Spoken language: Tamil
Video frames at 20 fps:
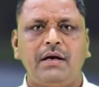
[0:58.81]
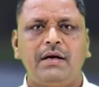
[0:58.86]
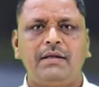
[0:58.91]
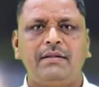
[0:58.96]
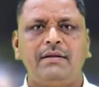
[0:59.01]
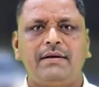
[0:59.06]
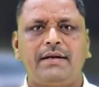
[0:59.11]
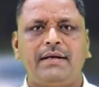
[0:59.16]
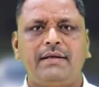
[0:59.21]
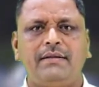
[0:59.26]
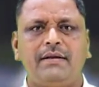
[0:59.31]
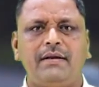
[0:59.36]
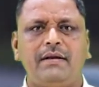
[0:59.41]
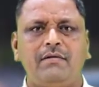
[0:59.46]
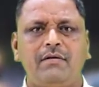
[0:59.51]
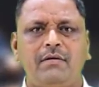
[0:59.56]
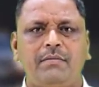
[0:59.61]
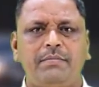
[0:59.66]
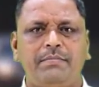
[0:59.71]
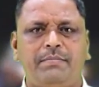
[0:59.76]
அந்த டயத்தில்
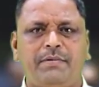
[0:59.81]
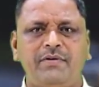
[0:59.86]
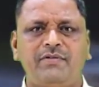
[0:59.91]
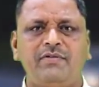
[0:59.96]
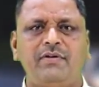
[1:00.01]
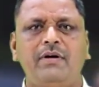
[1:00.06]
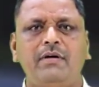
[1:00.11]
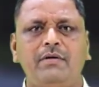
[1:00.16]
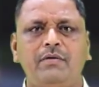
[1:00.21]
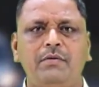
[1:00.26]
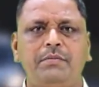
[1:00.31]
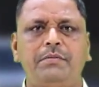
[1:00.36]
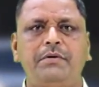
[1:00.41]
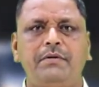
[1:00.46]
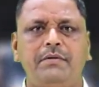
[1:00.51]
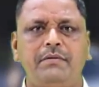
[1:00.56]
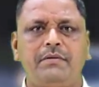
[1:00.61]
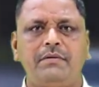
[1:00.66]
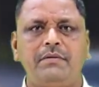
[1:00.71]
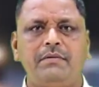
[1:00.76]
அவரை பர்சனலாக
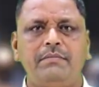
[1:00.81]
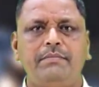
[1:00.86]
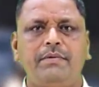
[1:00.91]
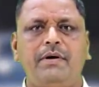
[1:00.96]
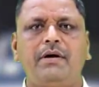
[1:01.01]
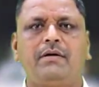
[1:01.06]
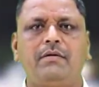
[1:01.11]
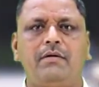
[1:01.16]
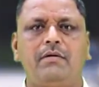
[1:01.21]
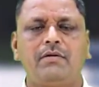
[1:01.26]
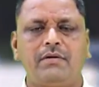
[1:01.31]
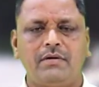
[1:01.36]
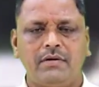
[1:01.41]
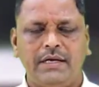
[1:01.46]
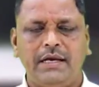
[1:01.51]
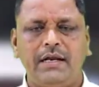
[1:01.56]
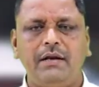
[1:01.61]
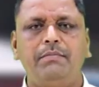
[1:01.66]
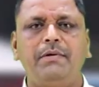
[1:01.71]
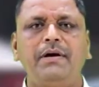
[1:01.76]
கூப்பிட்டு பார்க்க அவருக்கு
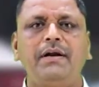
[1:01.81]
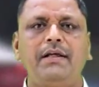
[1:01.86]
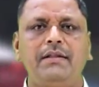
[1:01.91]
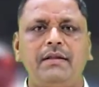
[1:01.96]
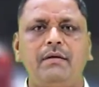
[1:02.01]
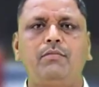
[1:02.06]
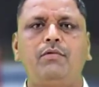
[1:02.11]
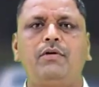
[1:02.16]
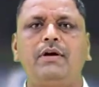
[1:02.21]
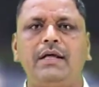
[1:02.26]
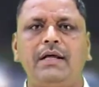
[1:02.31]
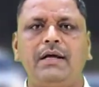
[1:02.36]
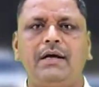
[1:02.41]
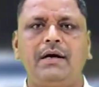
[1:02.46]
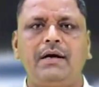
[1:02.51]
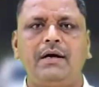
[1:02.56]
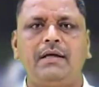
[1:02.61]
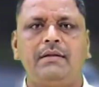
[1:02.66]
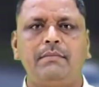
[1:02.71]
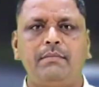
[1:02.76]
ஹெல்ப் பண்ணலாம் தான் போனேன்
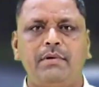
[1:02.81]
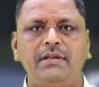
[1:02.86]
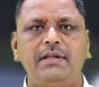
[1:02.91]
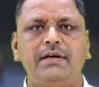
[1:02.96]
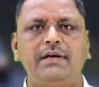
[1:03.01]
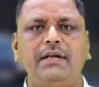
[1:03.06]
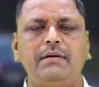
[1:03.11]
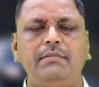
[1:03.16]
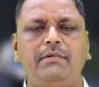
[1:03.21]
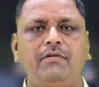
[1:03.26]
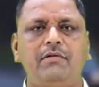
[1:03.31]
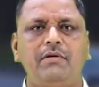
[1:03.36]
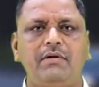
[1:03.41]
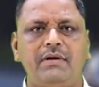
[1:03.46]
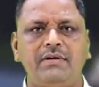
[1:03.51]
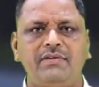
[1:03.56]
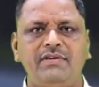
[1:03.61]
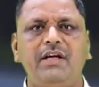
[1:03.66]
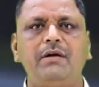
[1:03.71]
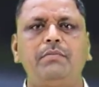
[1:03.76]
அந்த பை தட் டைம் அவர்
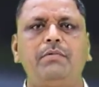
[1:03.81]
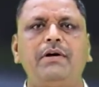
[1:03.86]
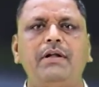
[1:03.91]
ஷேர்